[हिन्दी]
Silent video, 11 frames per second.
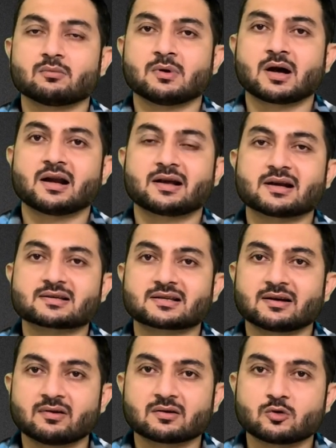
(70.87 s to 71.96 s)
मखाने का
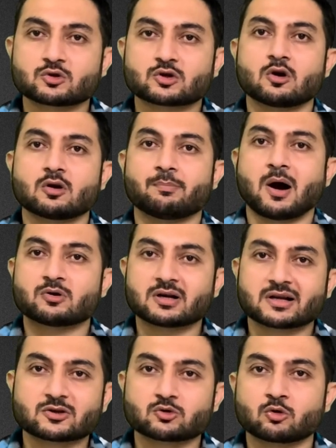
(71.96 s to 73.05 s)
सेवन कुछ लोग पाउडर
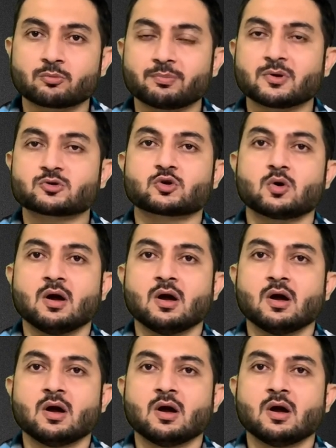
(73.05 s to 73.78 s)
के स्वरूप में उसको